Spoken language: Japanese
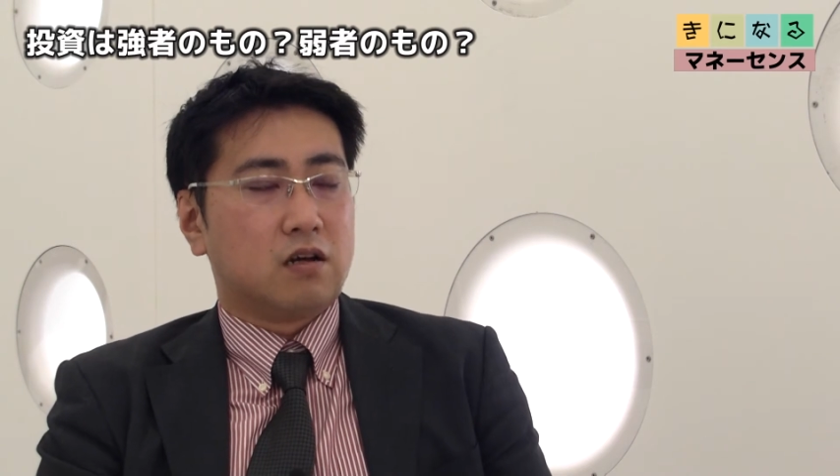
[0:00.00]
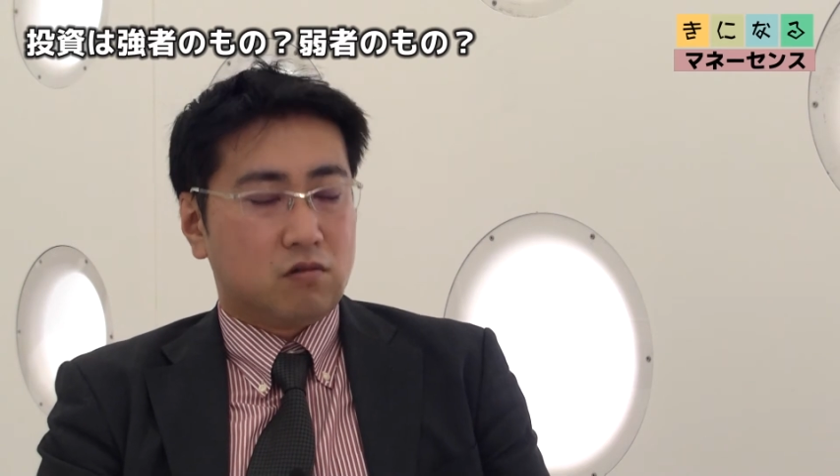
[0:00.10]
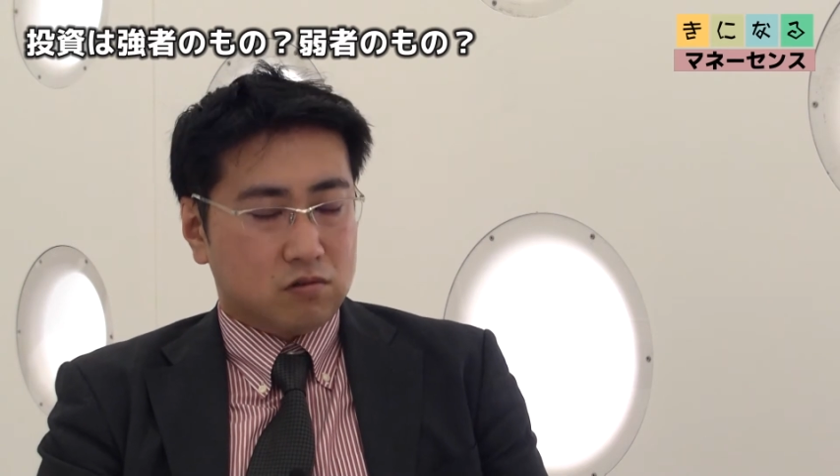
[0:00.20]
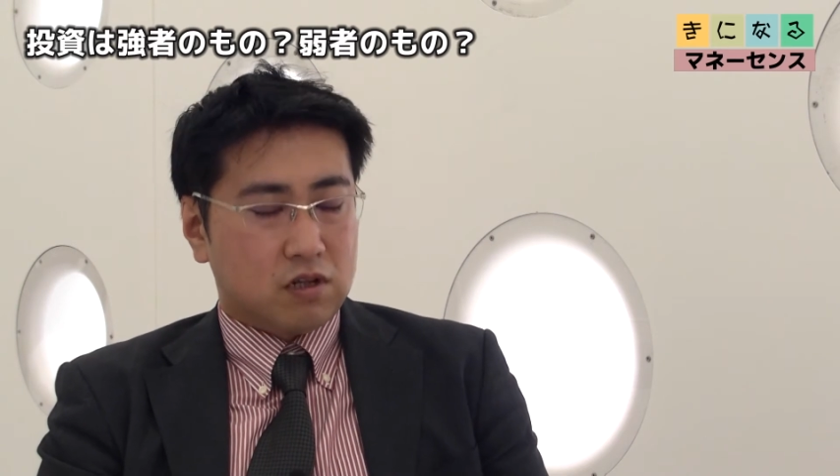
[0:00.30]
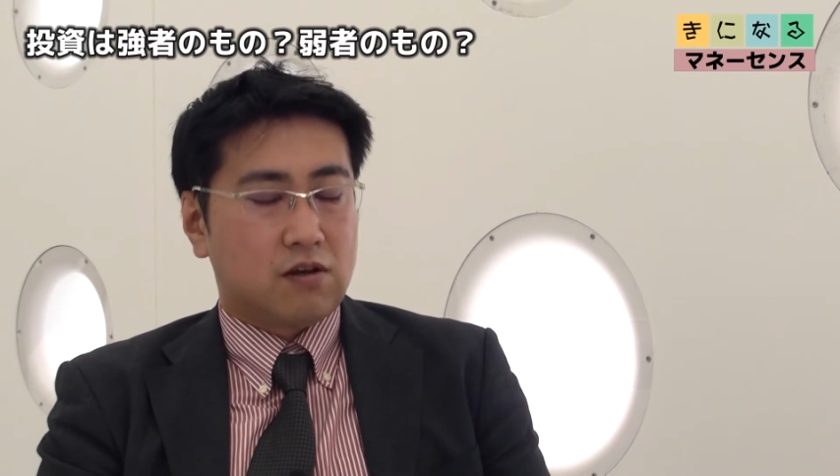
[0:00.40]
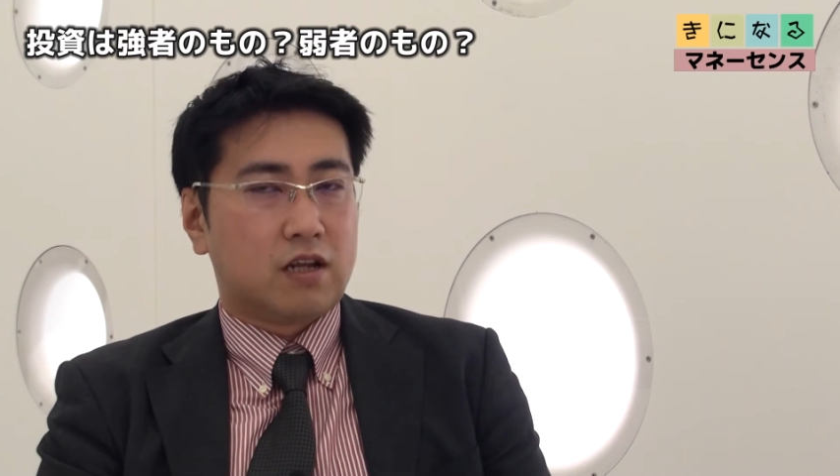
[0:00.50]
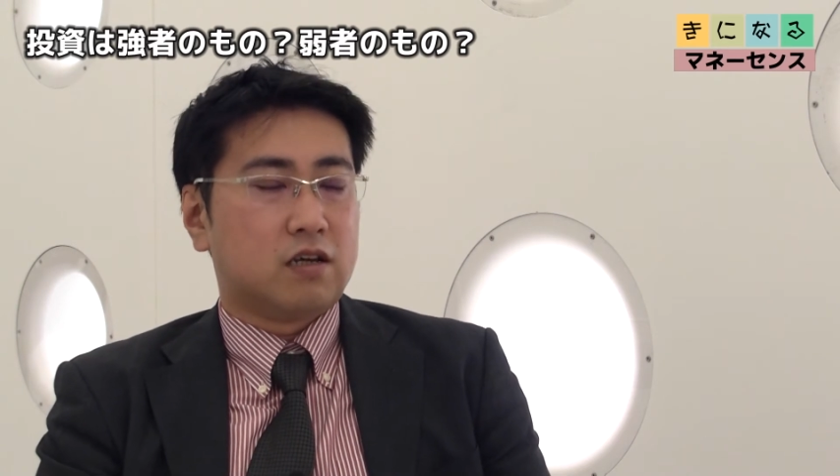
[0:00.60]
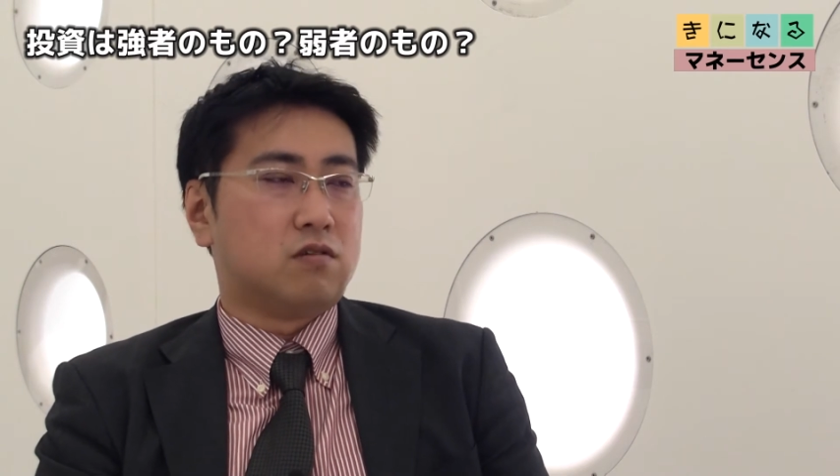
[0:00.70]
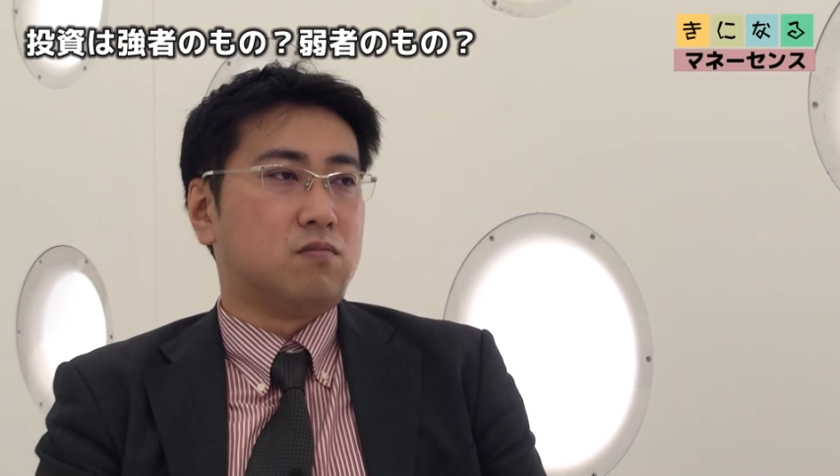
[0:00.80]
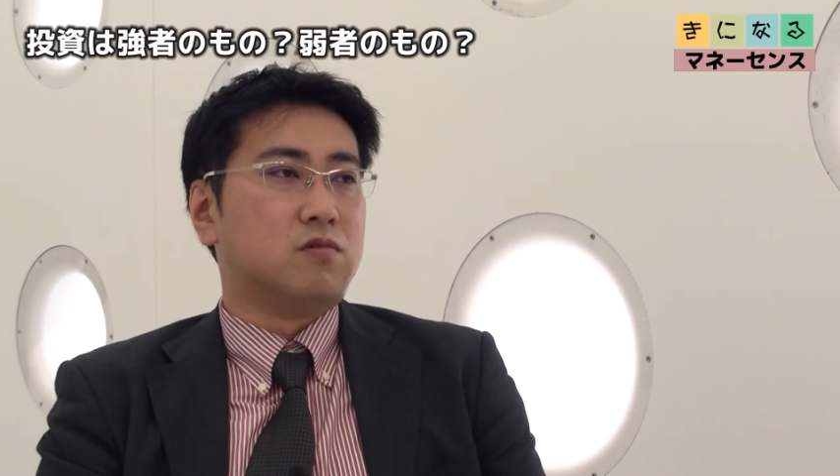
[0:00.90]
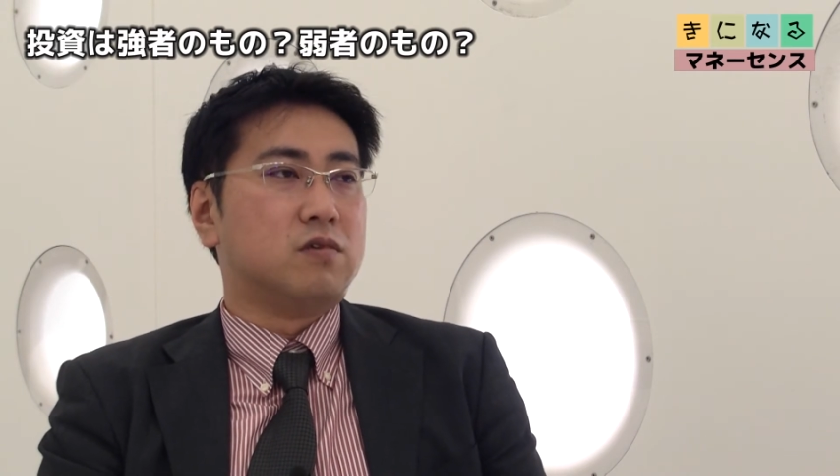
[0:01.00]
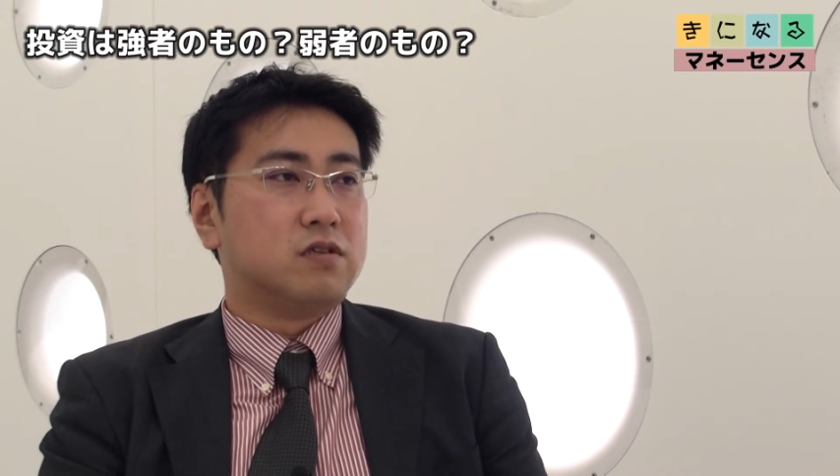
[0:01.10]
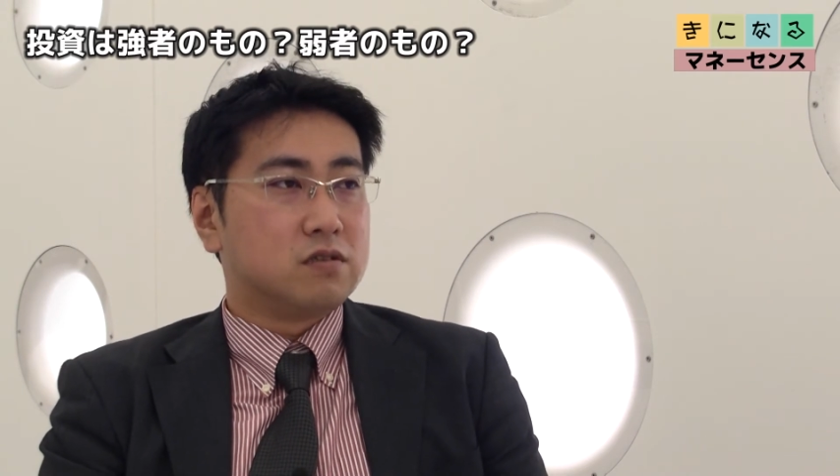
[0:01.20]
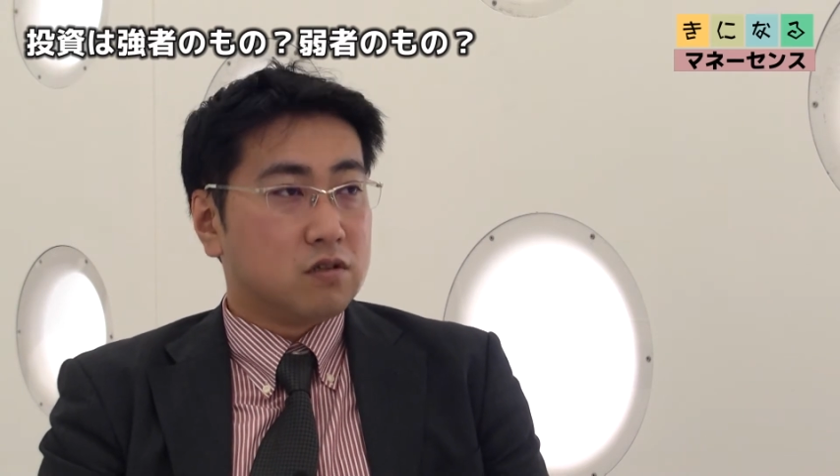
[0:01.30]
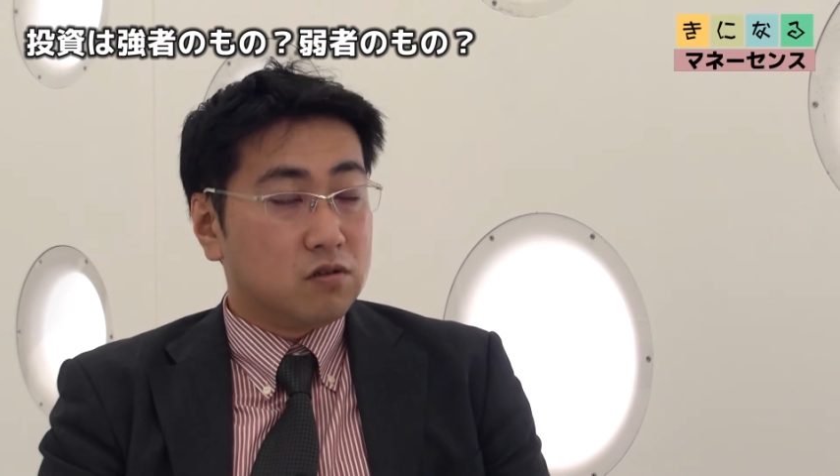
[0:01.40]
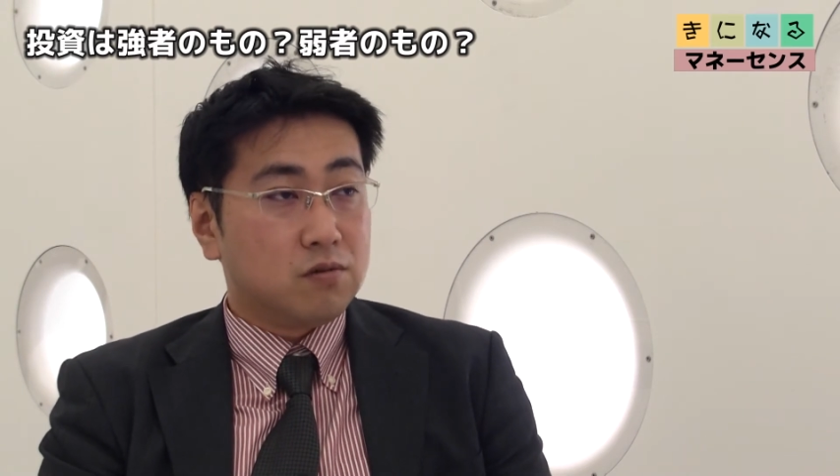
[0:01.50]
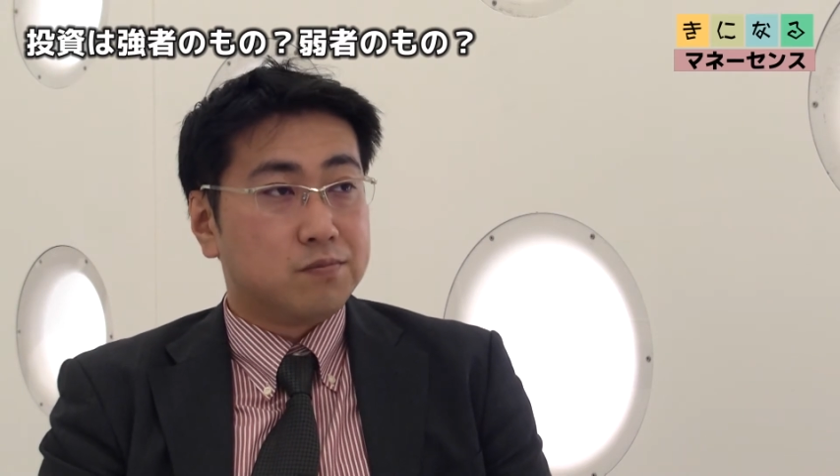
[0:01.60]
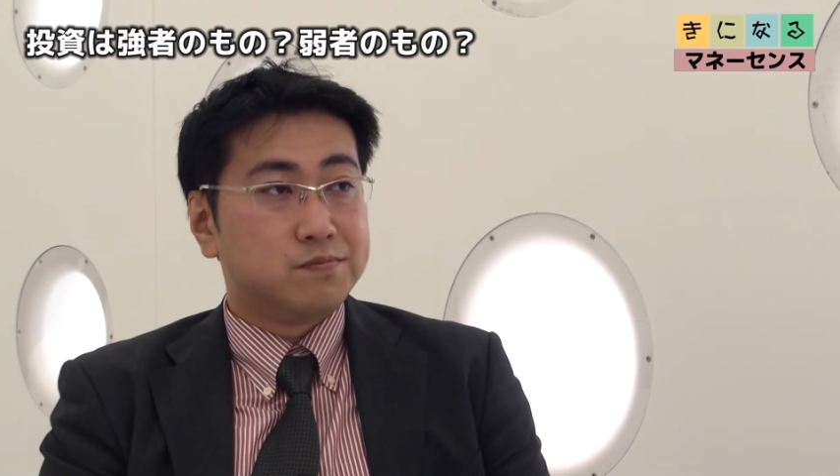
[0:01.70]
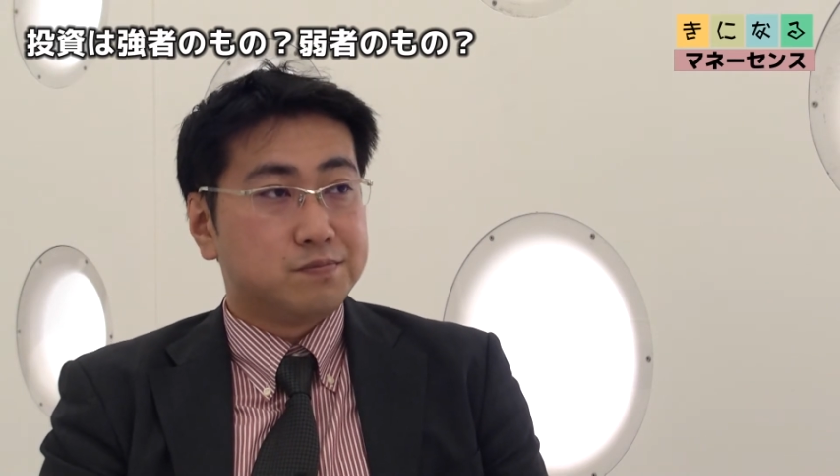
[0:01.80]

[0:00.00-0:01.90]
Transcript: ことではないと思うんですけど、